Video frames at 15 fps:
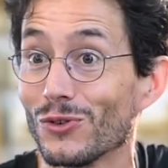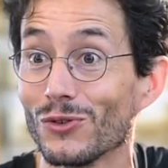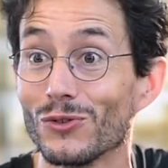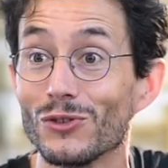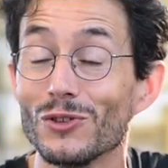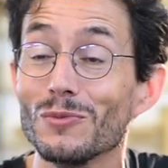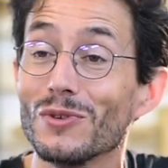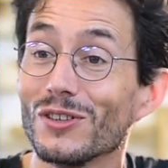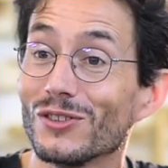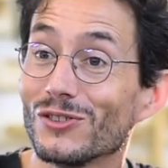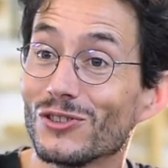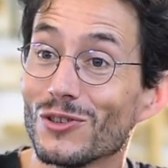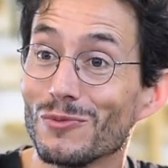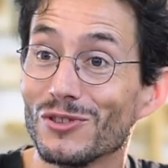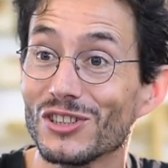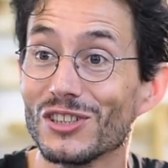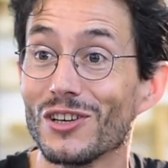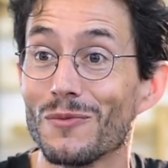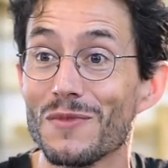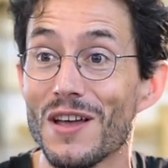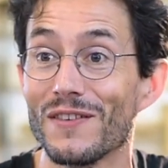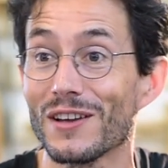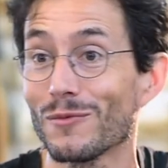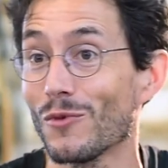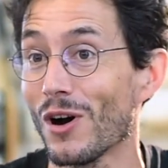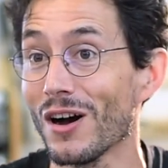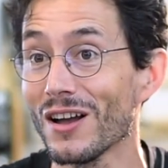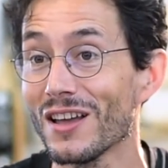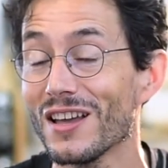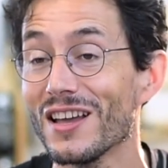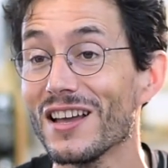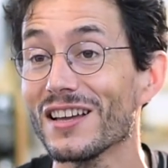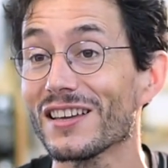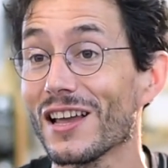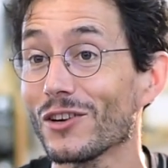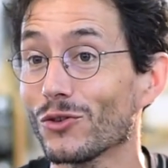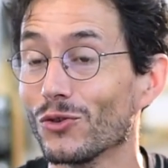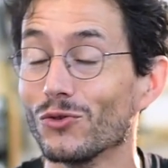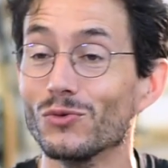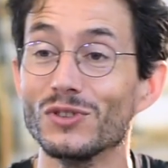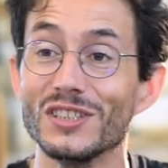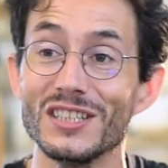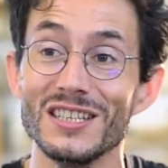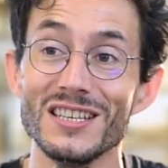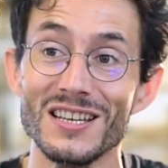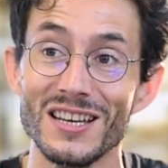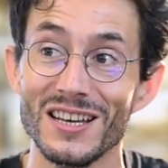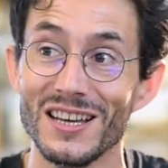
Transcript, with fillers: sur YouTube, je suis obligé d'emmener avec moi quelques outils